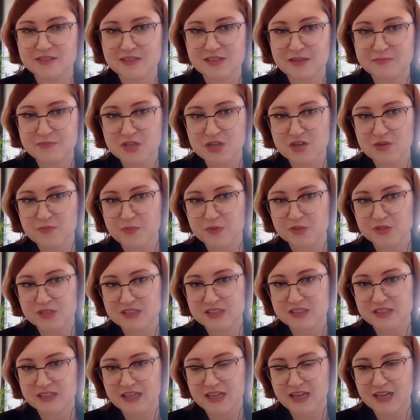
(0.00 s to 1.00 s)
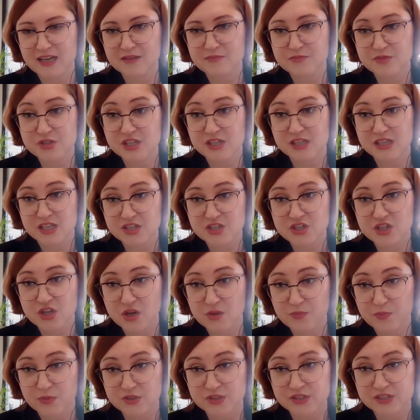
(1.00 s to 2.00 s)
y, lepszego polityka,
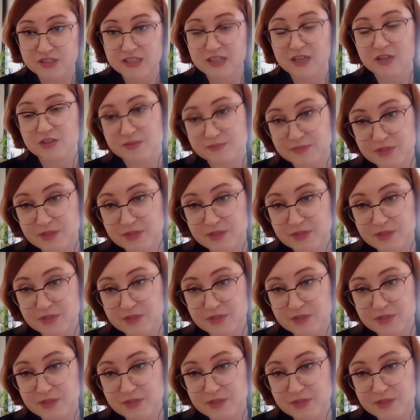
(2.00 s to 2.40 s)
silniejszego polityka,